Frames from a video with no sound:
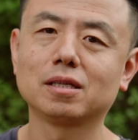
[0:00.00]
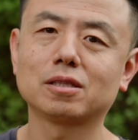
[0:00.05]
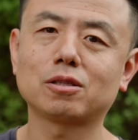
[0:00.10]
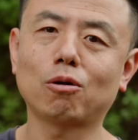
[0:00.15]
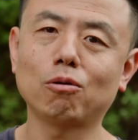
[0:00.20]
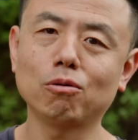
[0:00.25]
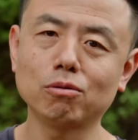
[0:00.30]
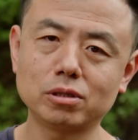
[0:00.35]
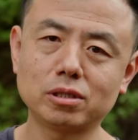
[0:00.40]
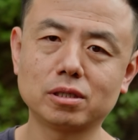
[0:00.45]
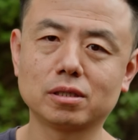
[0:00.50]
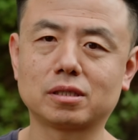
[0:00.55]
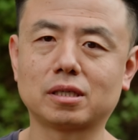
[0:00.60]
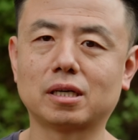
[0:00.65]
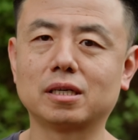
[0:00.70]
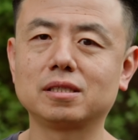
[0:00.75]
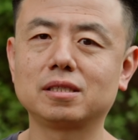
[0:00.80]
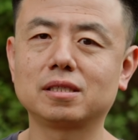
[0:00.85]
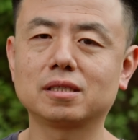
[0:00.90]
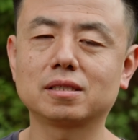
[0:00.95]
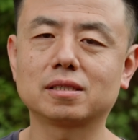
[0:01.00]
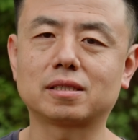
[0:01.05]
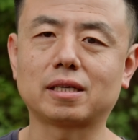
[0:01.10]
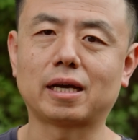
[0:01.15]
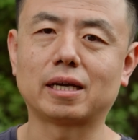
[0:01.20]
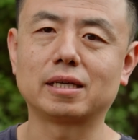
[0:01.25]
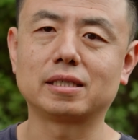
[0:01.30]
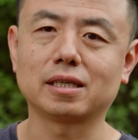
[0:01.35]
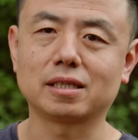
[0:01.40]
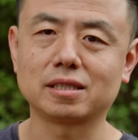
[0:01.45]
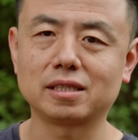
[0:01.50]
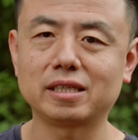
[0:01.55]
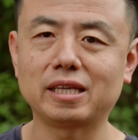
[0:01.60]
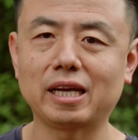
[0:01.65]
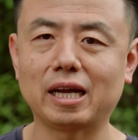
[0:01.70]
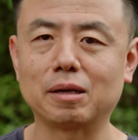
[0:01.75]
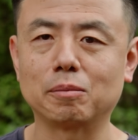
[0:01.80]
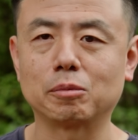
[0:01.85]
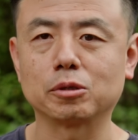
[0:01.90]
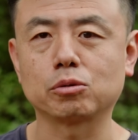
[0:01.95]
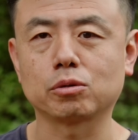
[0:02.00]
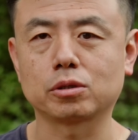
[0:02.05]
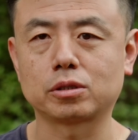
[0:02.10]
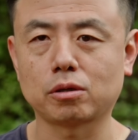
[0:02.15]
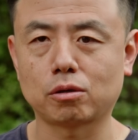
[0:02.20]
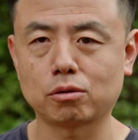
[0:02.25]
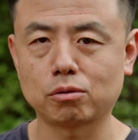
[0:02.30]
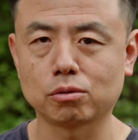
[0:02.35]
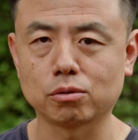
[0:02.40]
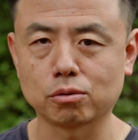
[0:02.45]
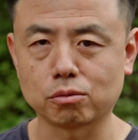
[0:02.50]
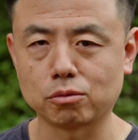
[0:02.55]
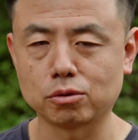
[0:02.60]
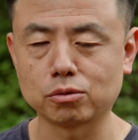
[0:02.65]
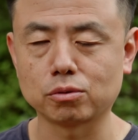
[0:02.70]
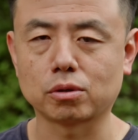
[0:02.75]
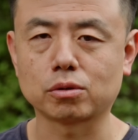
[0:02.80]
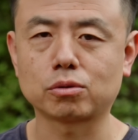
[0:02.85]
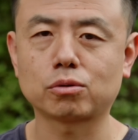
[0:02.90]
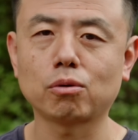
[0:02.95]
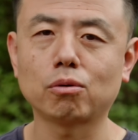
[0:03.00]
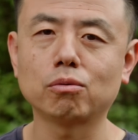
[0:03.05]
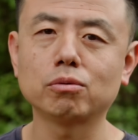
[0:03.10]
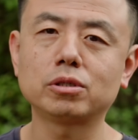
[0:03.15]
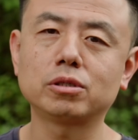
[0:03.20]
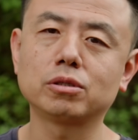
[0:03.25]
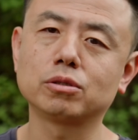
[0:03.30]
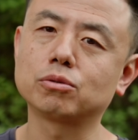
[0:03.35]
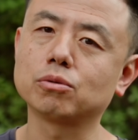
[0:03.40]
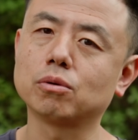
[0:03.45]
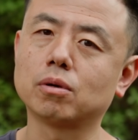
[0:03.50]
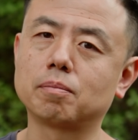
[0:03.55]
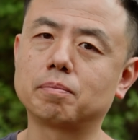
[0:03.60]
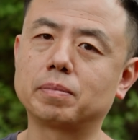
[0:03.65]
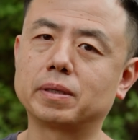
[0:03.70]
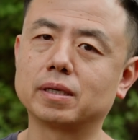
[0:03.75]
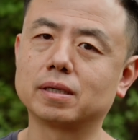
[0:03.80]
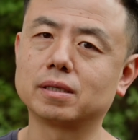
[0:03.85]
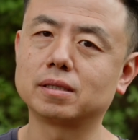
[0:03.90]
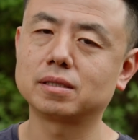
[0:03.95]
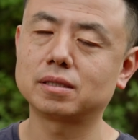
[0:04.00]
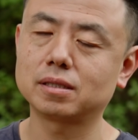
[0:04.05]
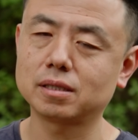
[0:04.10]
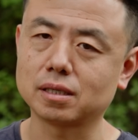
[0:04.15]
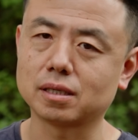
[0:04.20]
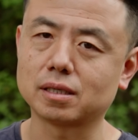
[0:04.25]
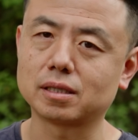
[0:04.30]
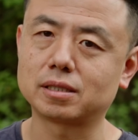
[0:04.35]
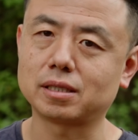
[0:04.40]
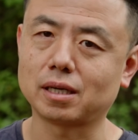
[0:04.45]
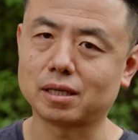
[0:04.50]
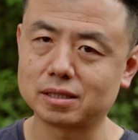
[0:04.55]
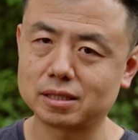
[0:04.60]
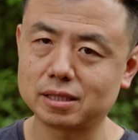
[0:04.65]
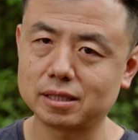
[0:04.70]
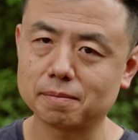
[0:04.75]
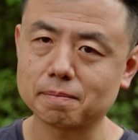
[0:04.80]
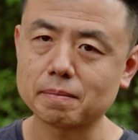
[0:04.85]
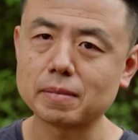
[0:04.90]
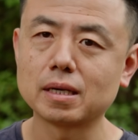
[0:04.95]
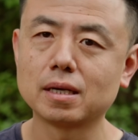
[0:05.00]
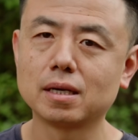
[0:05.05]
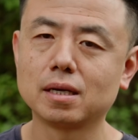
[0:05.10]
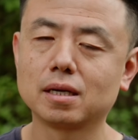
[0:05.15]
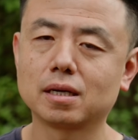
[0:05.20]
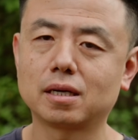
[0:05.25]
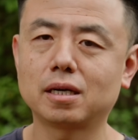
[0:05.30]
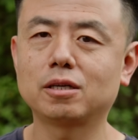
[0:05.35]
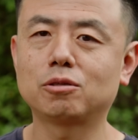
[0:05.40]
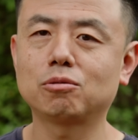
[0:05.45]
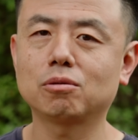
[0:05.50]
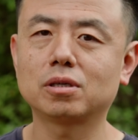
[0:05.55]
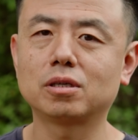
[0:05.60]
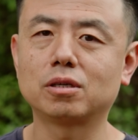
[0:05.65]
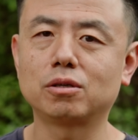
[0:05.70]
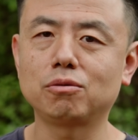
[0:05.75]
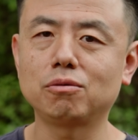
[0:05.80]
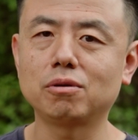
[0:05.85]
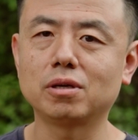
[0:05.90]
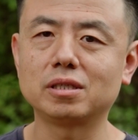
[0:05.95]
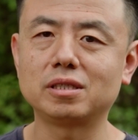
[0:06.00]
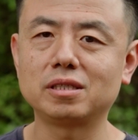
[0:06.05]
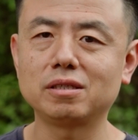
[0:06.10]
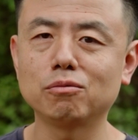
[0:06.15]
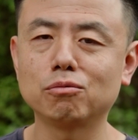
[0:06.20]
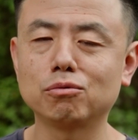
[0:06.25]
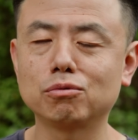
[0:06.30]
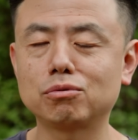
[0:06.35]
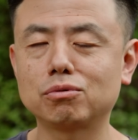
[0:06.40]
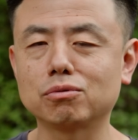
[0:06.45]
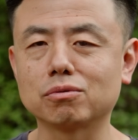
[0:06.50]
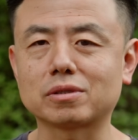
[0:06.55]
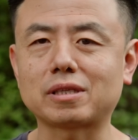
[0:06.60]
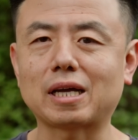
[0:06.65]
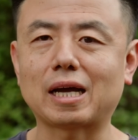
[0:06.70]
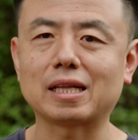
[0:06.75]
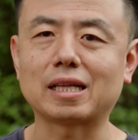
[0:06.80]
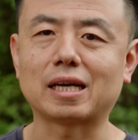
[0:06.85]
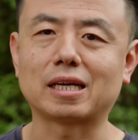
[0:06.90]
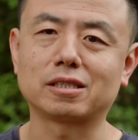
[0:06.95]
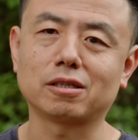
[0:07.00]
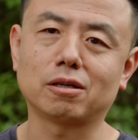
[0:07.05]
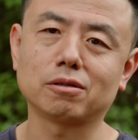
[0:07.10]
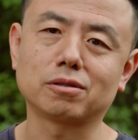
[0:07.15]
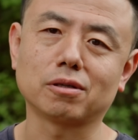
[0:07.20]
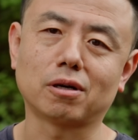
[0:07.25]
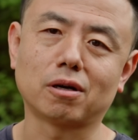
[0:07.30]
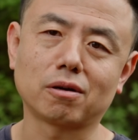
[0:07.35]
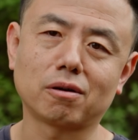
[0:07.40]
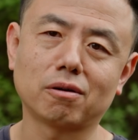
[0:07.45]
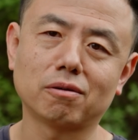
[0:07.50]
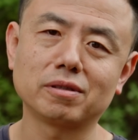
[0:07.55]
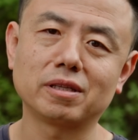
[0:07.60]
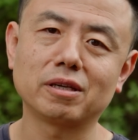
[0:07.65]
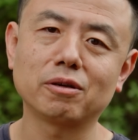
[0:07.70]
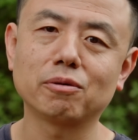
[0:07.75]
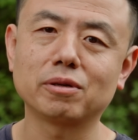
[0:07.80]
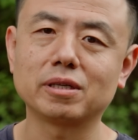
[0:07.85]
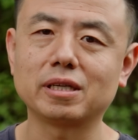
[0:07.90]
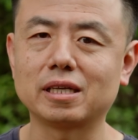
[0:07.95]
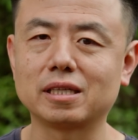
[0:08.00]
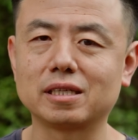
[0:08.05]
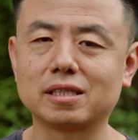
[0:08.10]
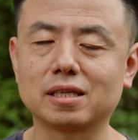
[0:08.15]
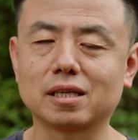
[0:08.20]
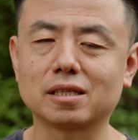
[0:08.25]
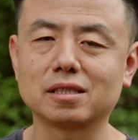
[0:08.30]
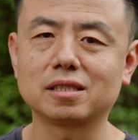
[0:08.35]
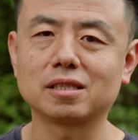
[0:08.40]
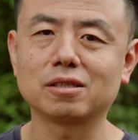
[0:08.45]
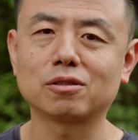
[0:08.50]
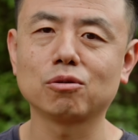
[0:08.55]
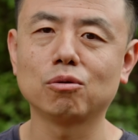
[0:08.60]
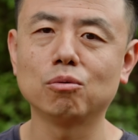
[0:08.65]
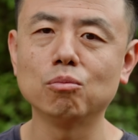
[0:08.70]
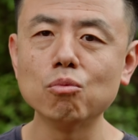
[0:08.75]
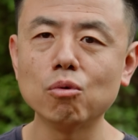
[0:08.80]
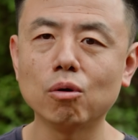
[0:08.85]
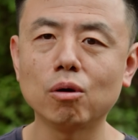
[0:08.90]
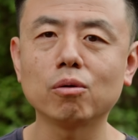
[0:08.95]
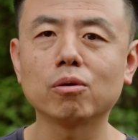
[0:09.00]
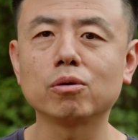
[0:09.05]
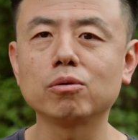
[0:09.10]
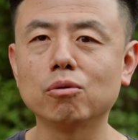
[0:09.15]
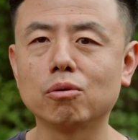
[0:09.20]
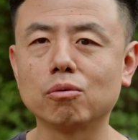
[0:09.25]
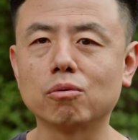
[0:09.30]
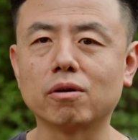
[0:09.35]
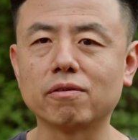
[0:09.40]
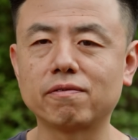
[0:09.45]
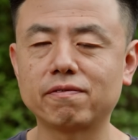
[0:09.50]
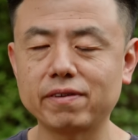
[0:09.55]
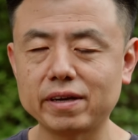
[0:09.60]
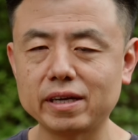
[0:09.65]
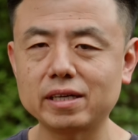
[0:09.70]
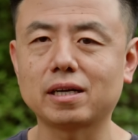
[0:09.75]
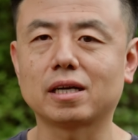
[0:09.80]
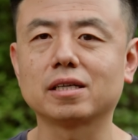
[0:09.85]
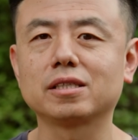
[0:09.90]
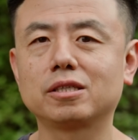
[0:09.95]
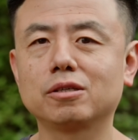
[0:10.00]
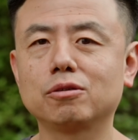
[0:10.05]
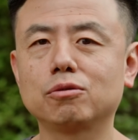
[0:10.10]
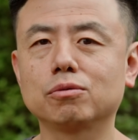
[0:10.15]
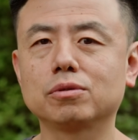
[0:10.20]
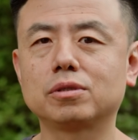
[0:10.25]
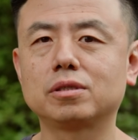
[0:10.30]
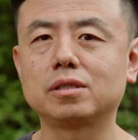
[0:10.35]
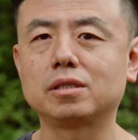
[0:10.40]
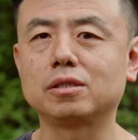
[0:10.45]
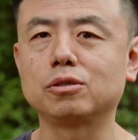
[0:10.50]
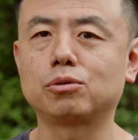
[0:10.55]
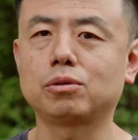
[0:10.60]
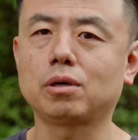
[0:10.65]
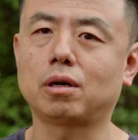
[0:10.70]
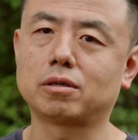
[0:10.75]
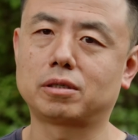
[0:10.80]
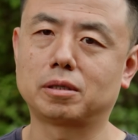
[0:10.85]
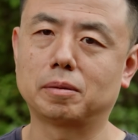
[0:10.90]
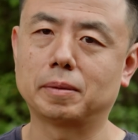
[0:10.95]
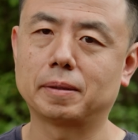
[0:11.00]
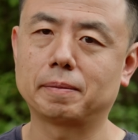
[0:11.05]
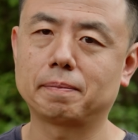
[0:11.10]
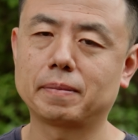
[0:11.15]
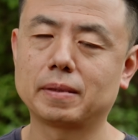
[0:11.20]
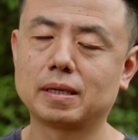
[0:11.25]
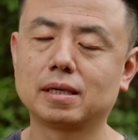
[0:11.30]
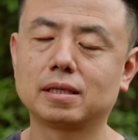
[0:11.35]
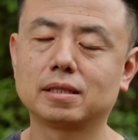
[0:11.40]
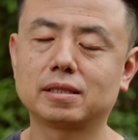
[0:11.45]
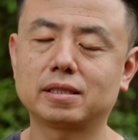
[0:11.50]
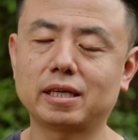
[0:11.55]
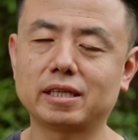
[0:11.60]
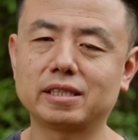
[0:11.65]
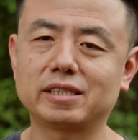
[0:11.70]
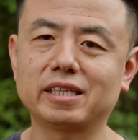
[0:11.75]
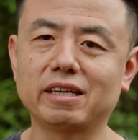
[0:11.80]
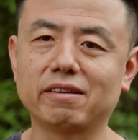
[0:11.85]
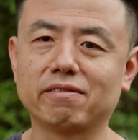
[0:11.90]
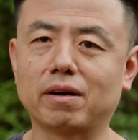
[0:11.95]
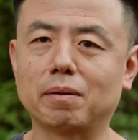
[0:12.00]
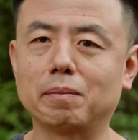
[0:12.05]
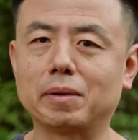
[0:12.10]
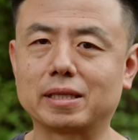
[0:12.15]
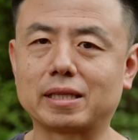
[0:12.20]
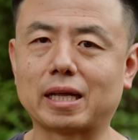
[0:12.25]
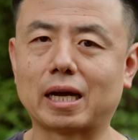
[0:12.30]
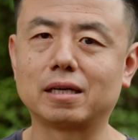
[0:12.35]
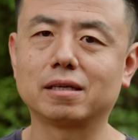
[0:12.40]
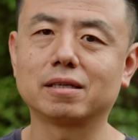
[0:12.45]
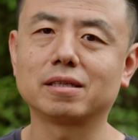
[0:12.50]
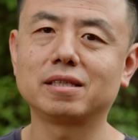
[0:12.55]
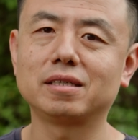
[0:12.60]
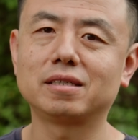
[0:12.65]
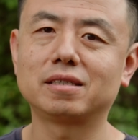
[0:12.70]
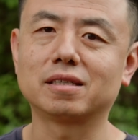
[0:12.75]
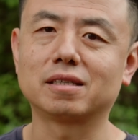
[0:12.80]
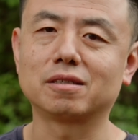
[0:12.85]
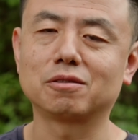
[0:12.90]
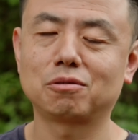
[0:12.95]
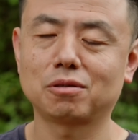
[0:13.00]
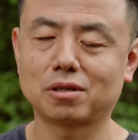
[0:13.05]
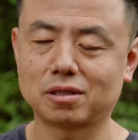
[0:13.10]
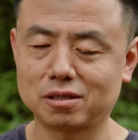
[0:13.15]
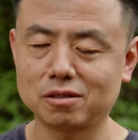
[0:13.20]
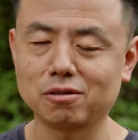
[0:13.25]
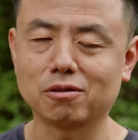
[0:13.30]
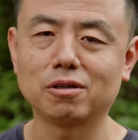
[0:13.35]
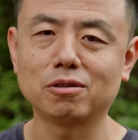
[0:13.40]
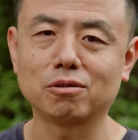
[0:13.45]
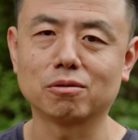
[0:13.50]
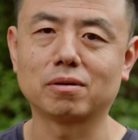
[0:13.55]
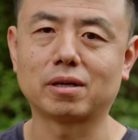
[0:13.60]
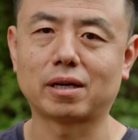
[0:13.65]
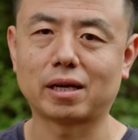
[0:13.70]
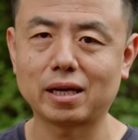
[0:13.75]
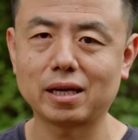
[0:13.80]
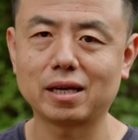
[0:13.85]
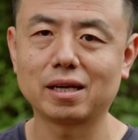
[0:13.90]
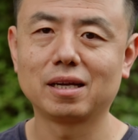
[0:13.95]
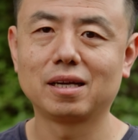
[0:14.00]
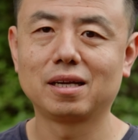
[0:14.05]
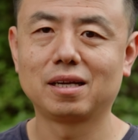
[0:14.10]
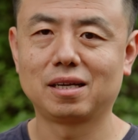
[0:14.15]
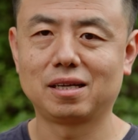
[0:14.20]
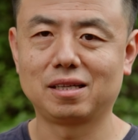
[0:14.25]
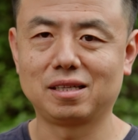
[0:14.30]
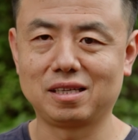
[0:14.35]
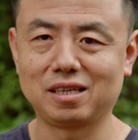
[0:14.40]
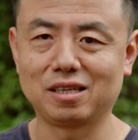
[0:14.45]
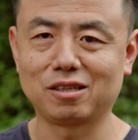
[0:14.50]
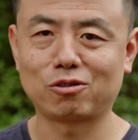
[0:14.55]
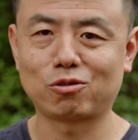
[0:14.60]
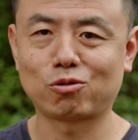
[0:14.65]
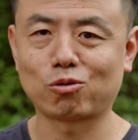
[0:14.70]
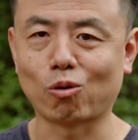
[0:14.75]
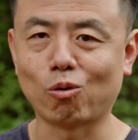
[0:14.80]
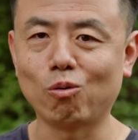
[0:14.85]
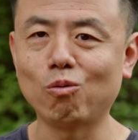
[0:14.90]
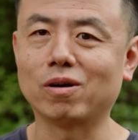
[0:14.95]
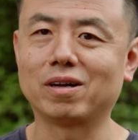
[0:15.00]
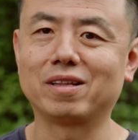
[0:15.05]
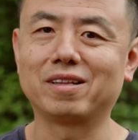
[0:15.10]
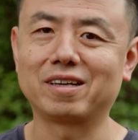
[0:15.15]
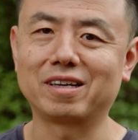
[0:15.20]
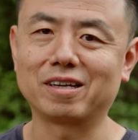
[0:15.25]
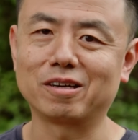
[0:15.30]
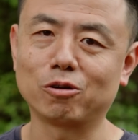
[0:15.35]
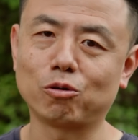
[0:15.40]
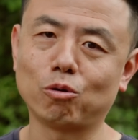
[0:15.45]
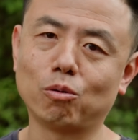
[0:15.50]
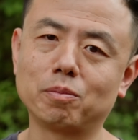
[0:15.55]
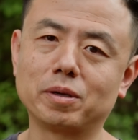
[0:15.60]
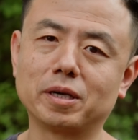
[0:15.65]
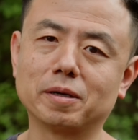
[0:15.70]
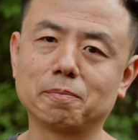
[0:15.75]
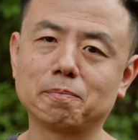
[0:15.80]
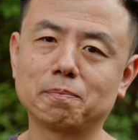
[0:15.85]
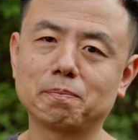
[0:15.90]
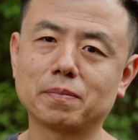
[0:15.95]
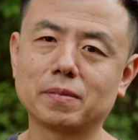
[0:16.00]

都是曾经在相机店里边做销售的工作，都是做评测相机，可以说是阅机无数，大大小小、高低贵贱的相机都摸过、用过，非常清楚自己需要什么。在这方面达成一致，确实有一种哎，你懂我的这个共鸣。